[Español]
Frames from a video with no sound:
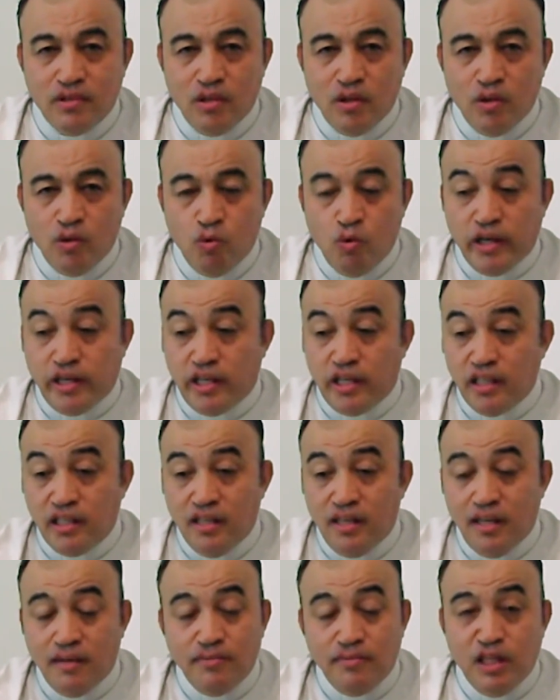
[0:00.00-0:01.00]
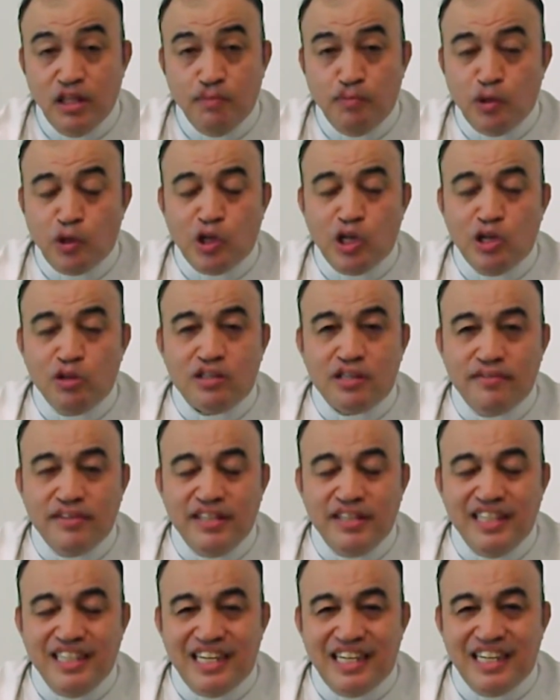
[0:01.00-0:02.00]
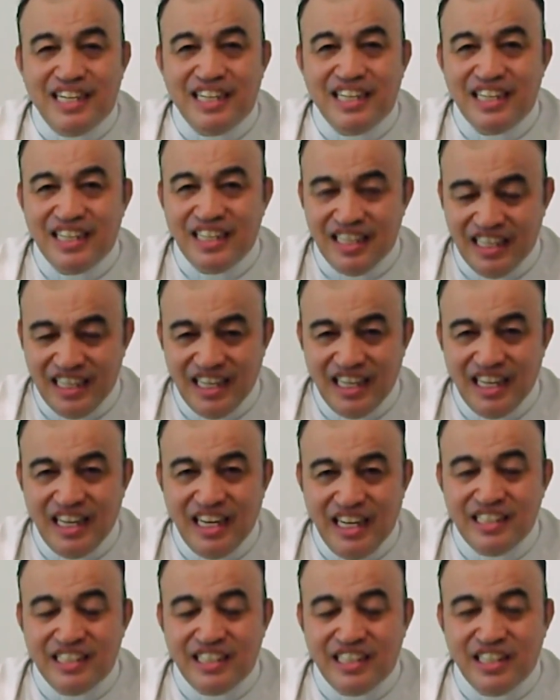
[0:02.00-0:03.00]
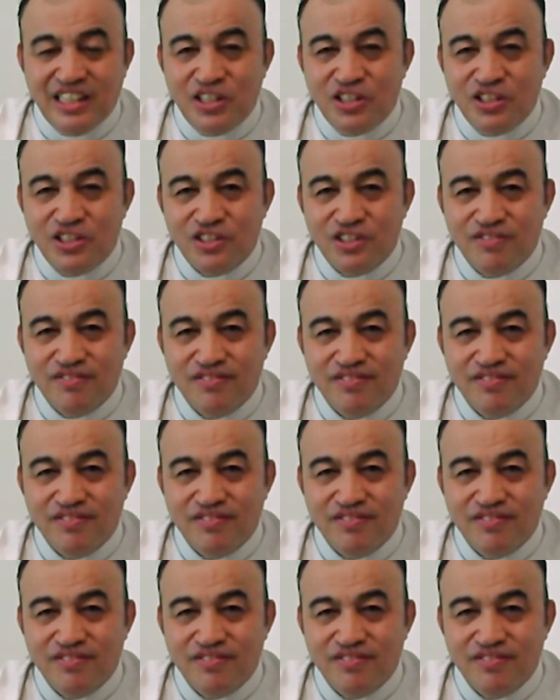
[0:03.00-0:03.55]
No hay que tener miedo porque nuestra vida es de Dios.